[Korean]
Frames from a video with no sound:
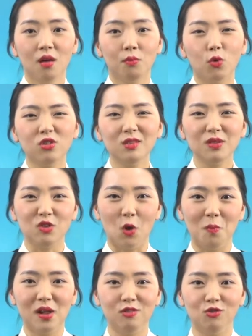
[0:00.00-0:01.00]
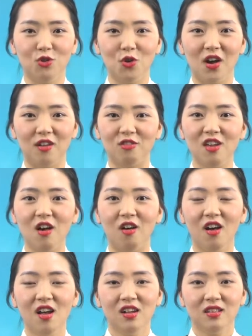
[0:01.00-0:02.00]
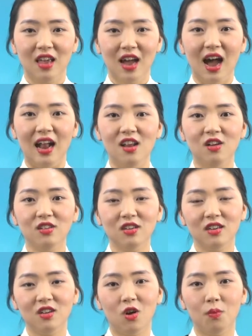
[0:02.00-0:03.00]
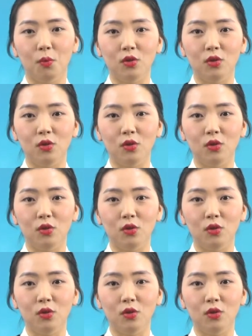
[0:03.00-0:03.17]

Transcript: 복습이 정말 중요하고요. 제가 알려드리는 것